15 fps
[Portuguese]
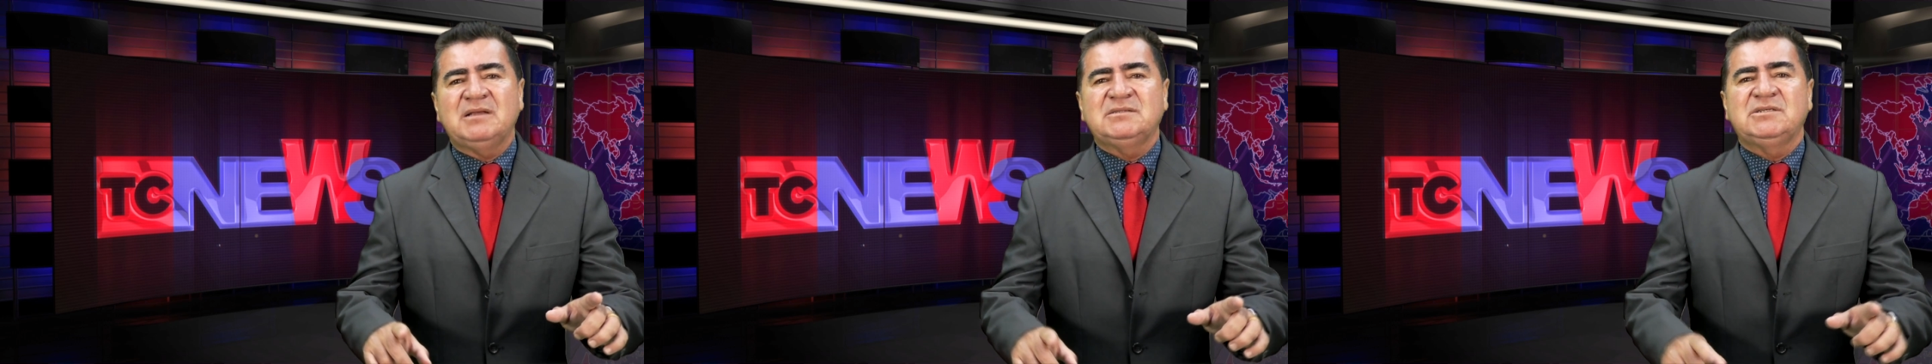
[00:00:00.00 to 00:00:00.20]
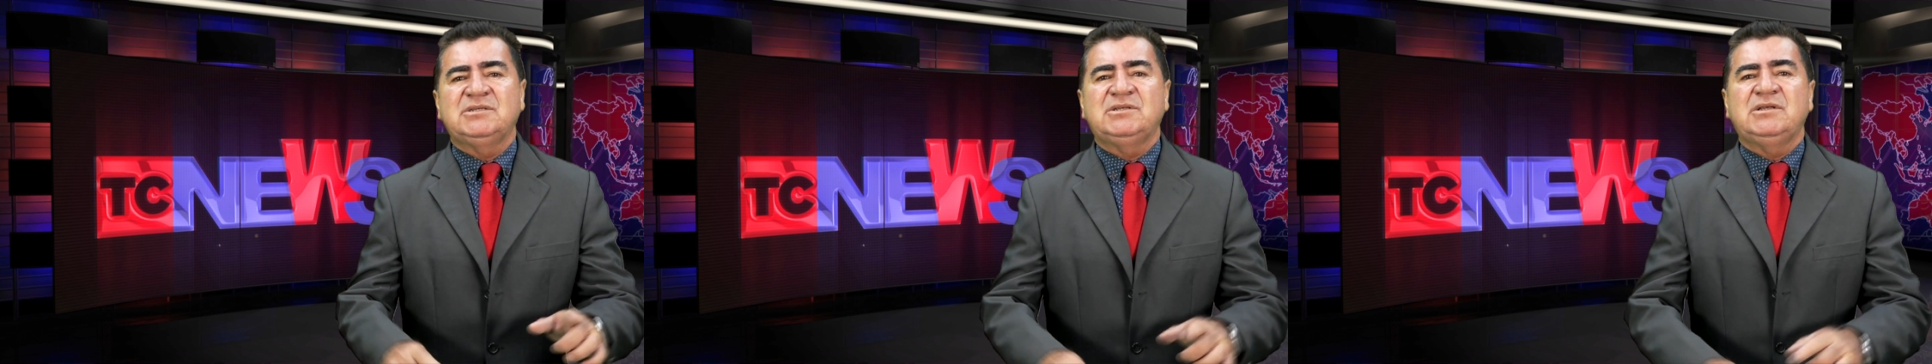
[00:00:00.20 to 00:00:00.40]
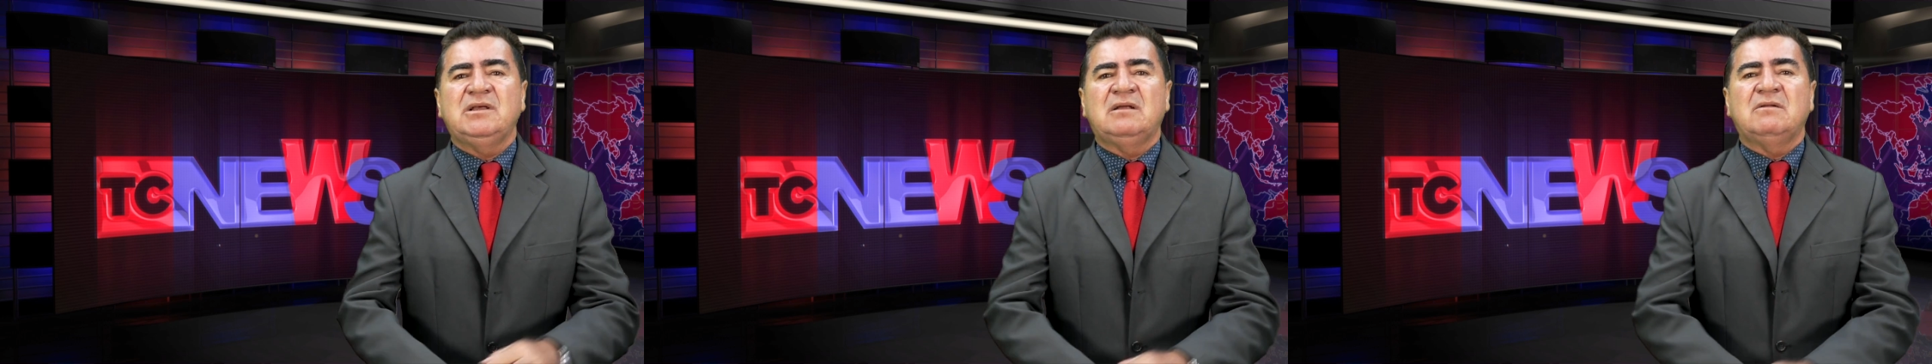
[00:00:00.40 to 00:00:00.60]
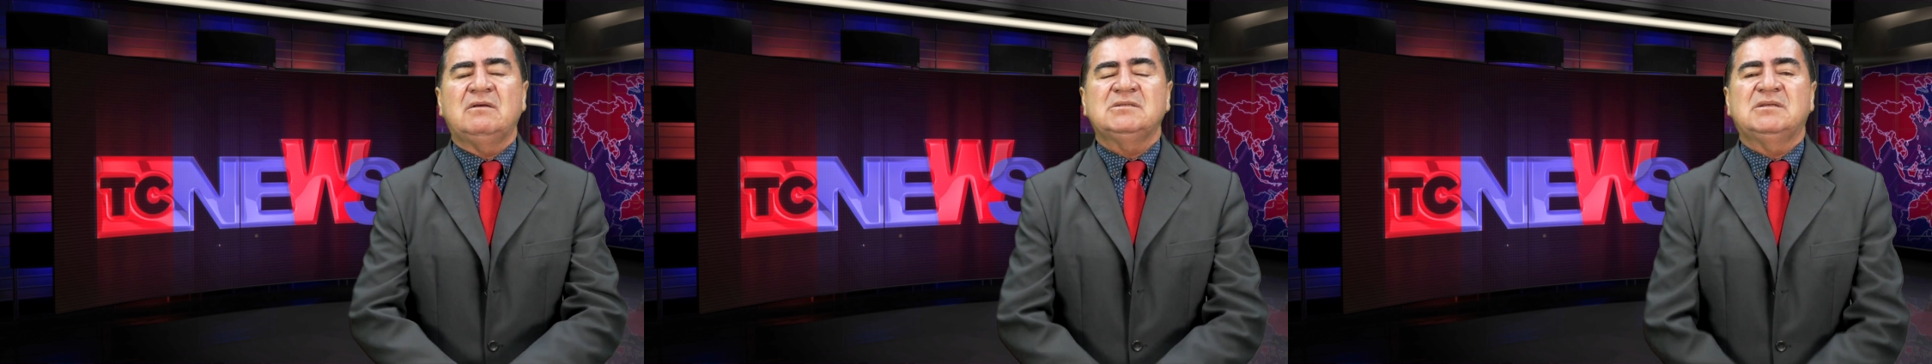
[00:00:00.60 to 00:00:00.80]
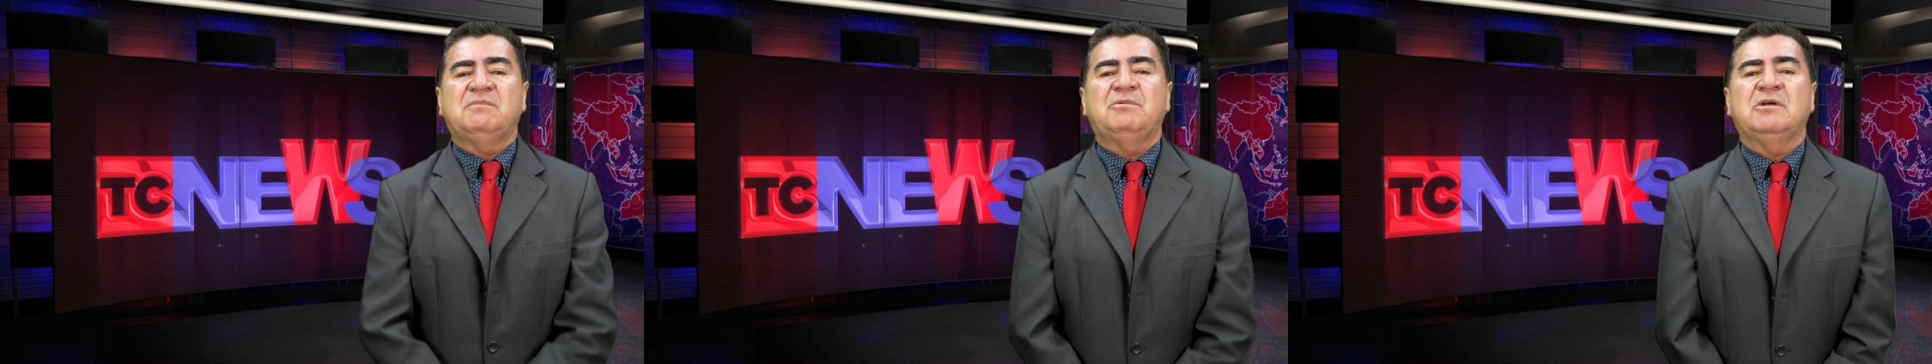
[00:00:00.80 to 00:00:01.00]
assistir a
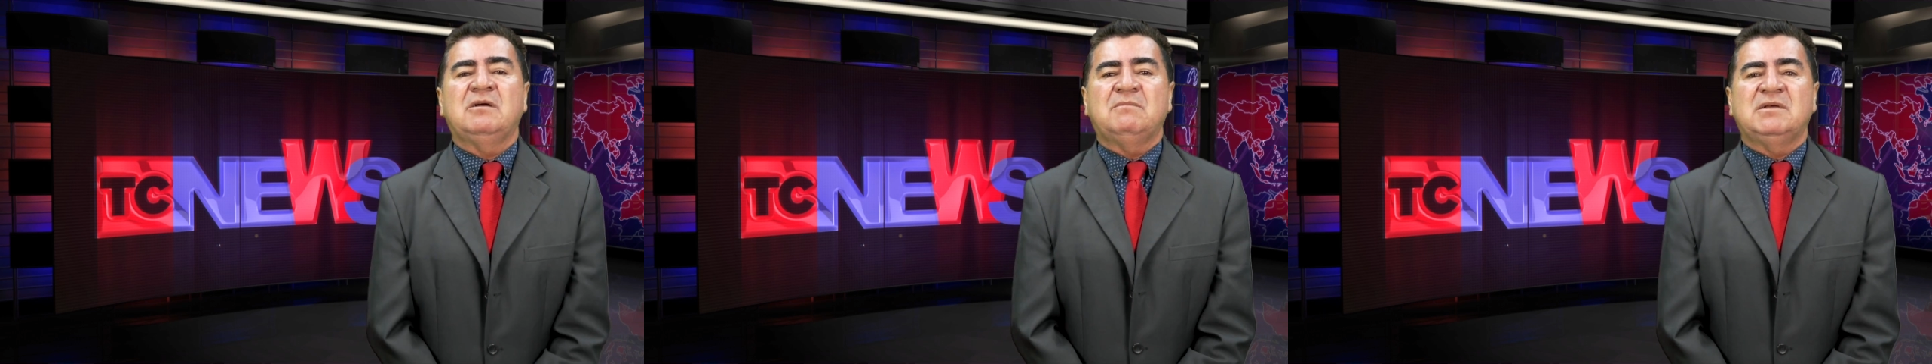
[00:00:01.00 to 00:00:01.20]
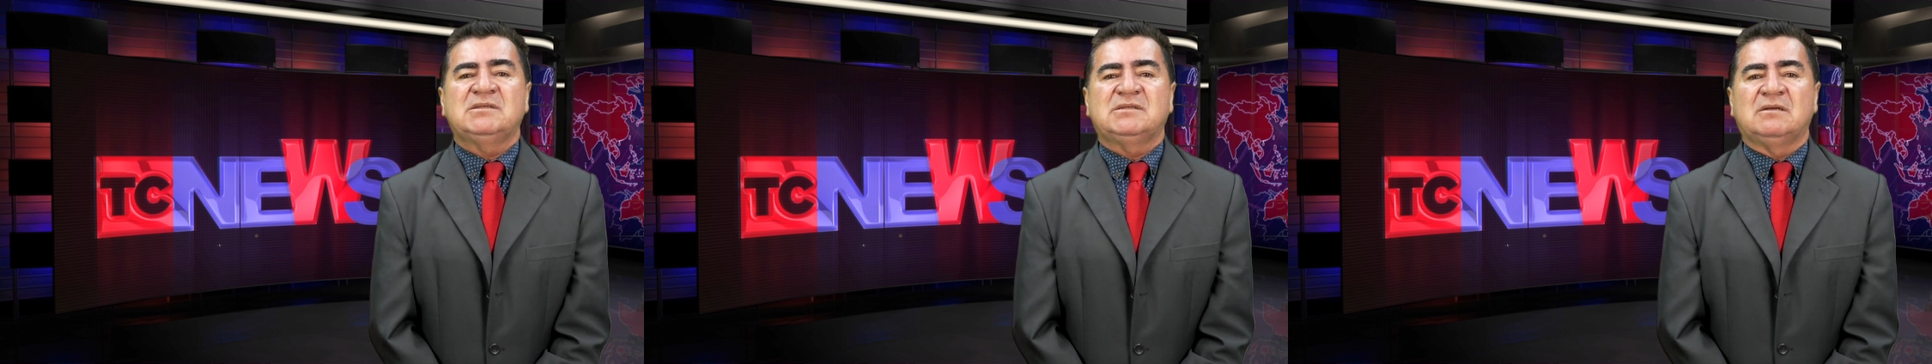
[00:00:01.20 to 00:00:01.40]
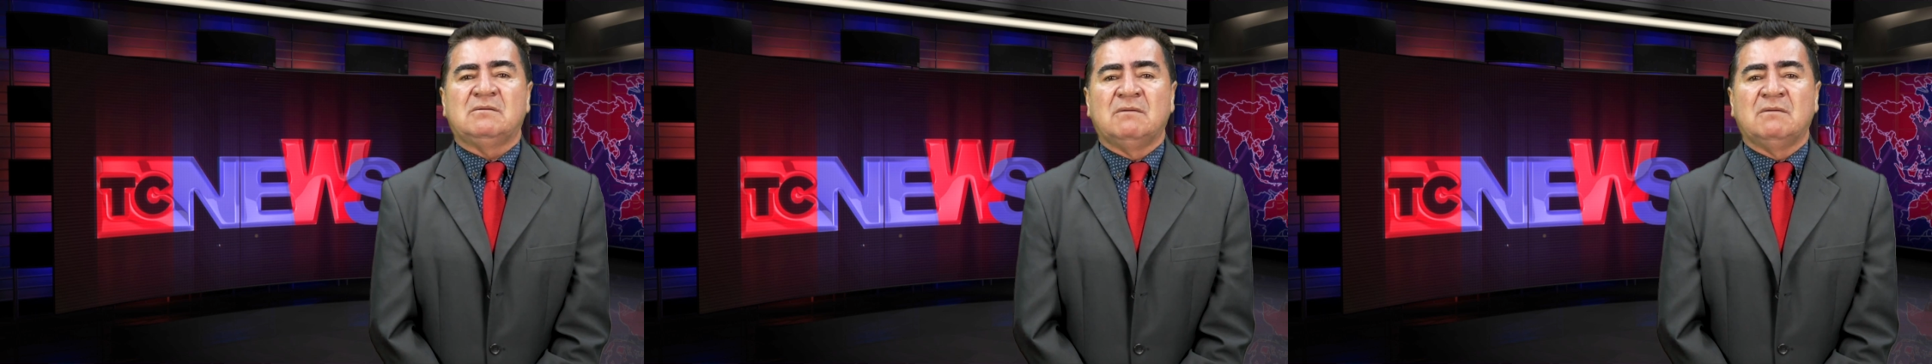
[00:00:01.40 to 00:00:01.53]
nossa programação.